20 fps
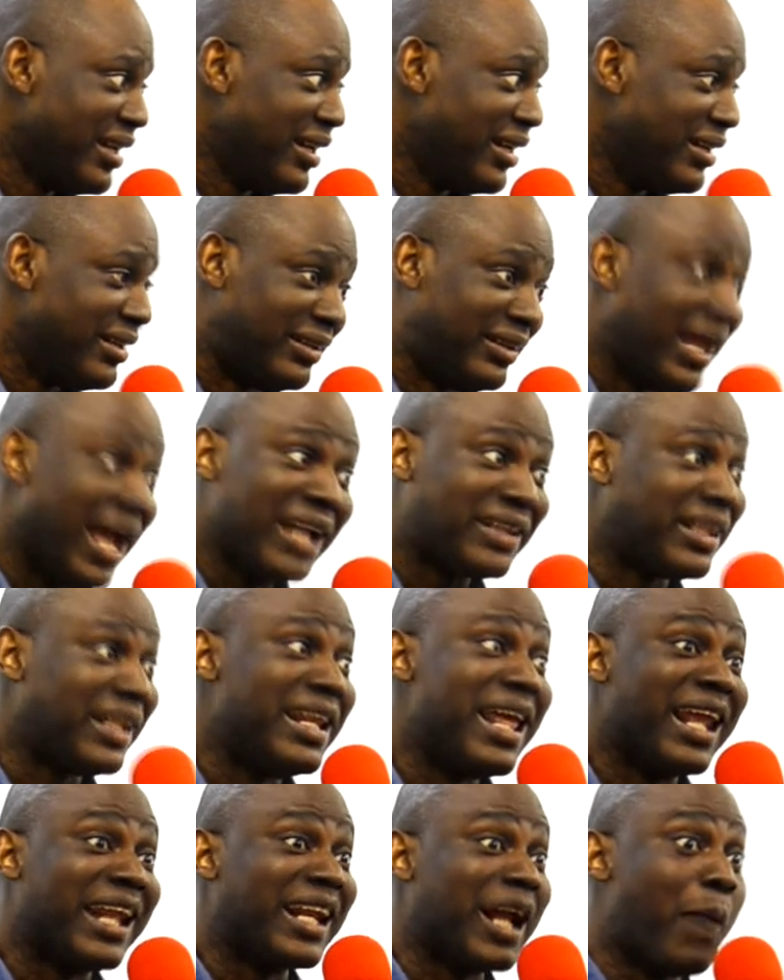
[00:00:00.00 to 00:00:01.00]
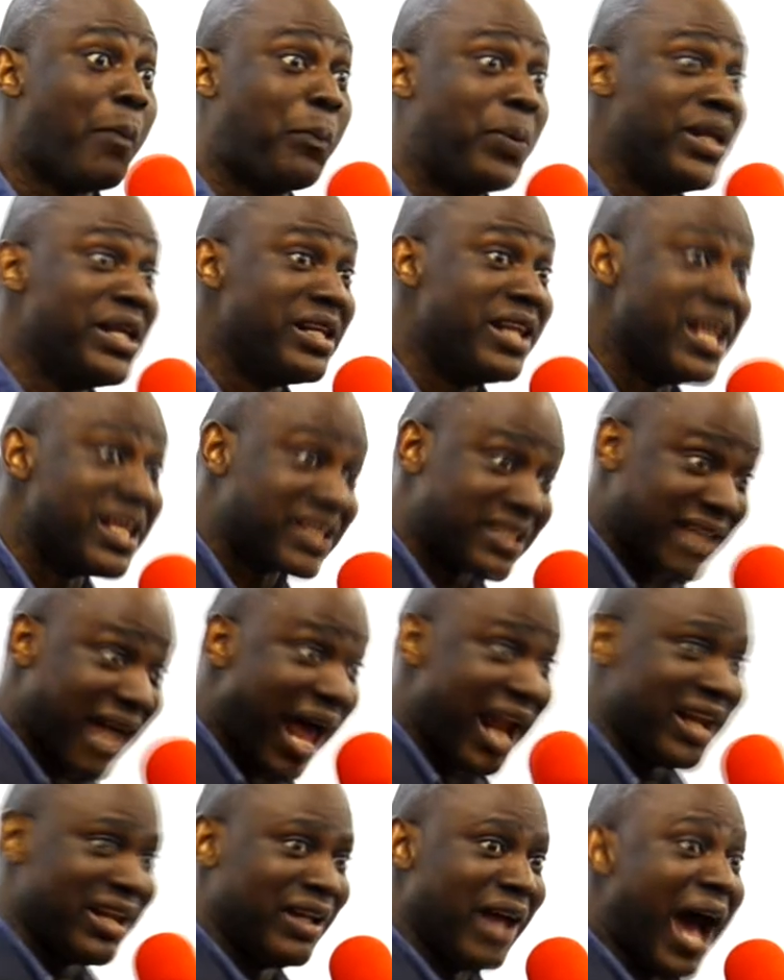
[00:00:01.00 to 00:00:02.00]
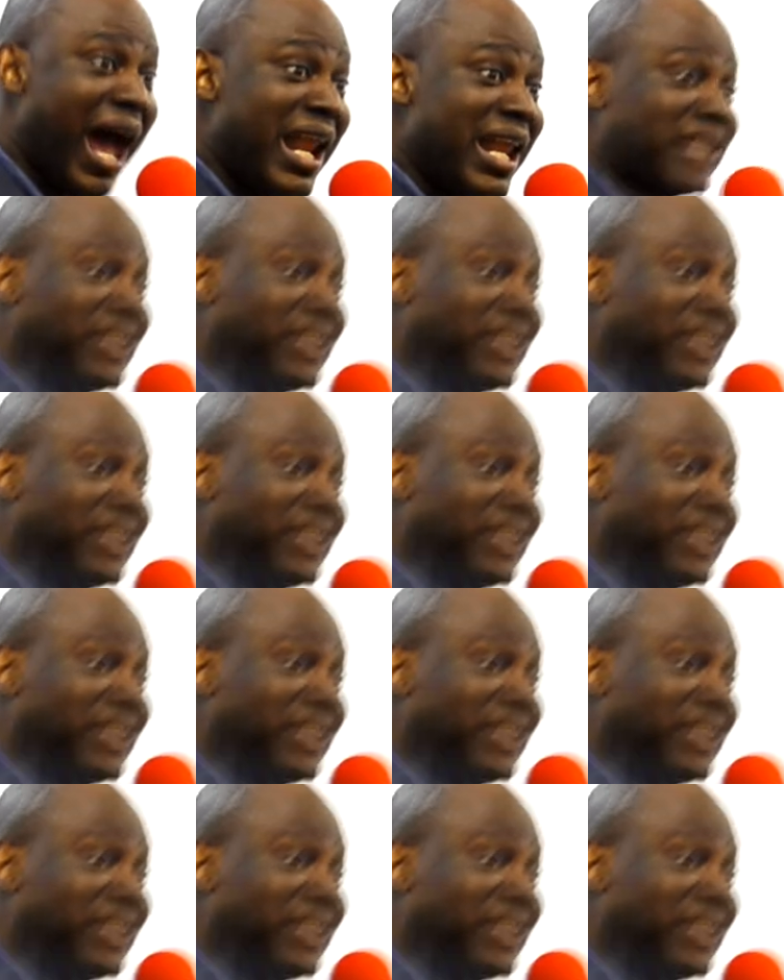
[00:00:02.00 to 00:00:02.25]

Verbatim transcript: d'être de rempli de salles, aller